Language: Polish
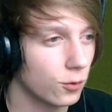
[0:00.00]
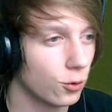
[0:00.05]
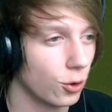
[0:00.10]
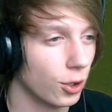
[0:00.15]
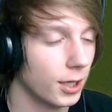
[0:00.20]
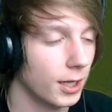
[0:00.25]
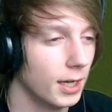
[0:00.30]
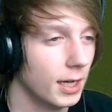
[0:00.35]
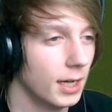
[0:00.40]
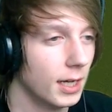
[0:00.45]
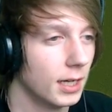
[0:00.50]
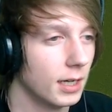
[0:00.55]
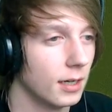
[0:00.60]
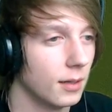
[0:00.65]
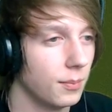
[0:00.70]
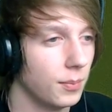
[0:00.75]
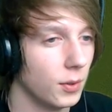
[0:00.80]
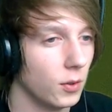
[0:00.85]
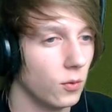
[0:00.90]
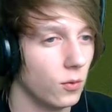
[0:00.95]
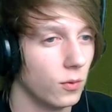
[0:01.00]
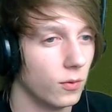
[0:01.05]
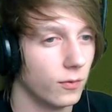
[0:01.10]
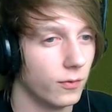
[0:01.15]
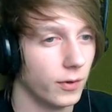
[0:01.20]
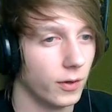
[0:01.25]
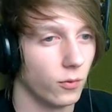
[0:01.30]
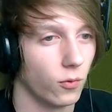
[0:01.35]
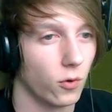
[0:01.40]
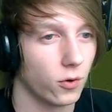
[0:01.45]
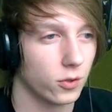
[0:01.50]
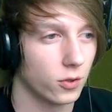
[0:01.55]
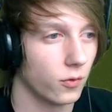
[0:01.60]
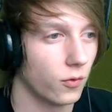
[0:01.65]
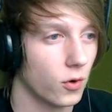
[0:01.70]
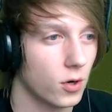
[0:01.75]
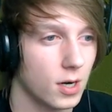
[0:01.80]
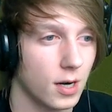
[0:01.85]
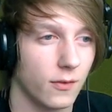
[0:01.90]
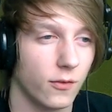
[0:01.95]
który e, był w World of
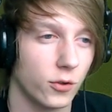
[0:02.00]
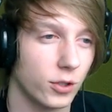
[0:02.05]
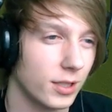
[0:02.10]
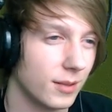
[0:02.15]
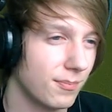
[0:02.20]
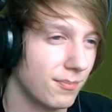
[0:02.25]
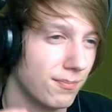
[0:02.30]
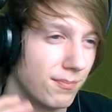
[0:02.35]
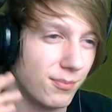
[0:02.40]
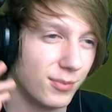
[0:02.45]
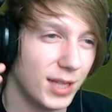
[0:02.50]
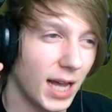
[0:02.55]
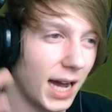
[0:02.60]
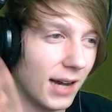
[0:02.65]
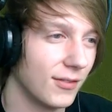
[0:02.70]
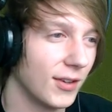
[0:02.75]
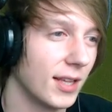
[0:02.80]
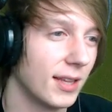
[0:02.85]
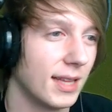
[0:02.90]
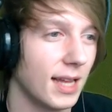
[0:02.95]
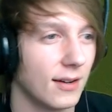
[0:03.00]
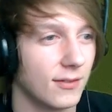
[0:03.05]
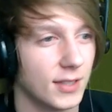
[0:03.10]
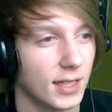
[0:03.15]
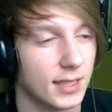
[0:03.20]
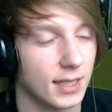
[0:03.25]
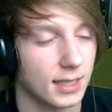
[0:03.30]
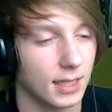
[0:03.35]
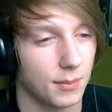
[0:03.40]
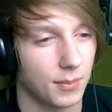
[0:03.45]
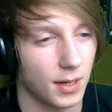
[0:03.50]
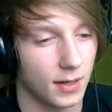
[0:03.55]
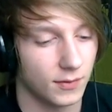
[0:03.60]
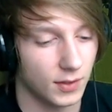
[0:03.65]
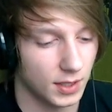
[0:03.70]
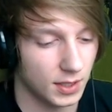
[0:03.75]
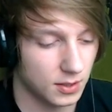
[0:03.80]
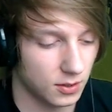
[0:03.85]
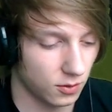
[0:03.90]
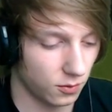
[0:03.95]
Warcraft od dawien dawna tak
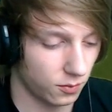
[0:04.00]
naprawdę jest to,